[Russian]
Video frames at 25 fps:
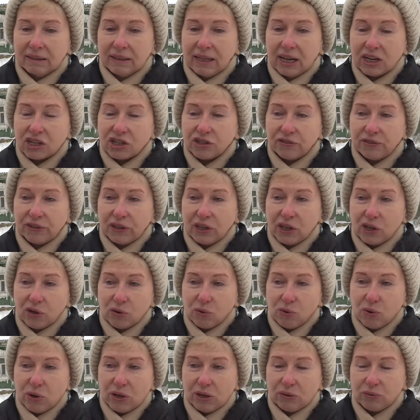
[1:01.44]
нашего
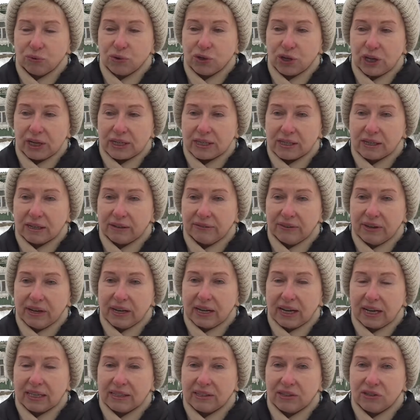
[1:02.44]
героя, участника
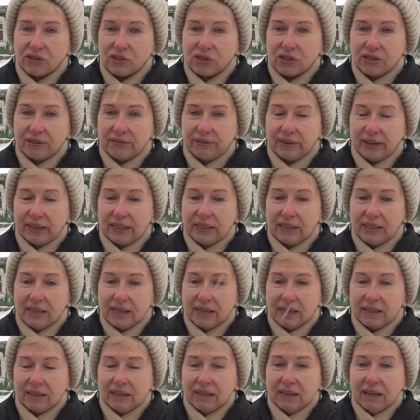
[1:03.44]
Великой Отечественной
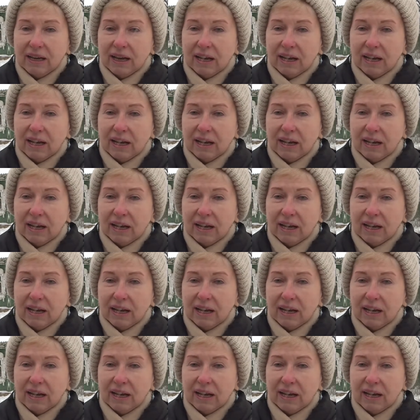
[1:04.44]
войны,